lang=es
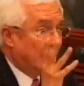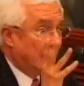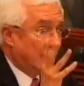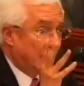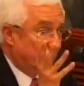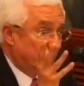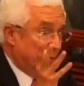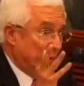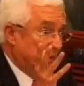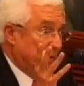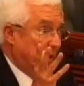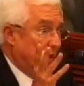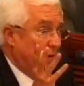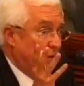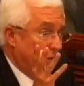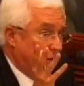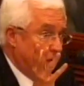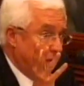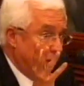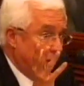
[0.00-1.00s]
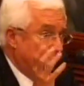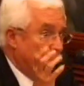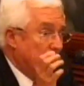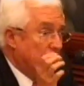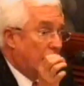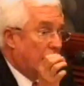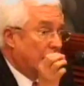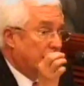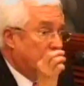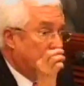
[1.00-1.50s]
del apostador.
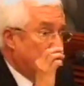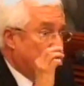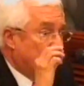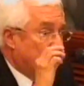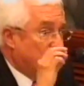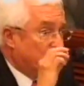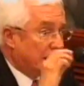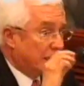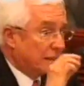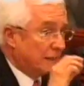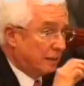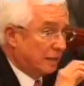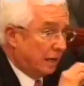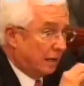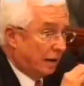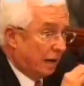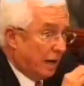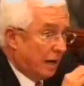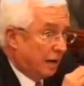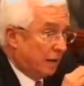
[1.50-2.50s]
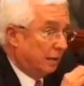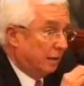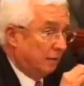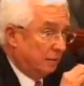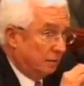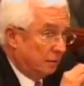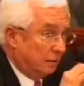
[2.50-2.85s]
Aquí hay una cosa que está clara,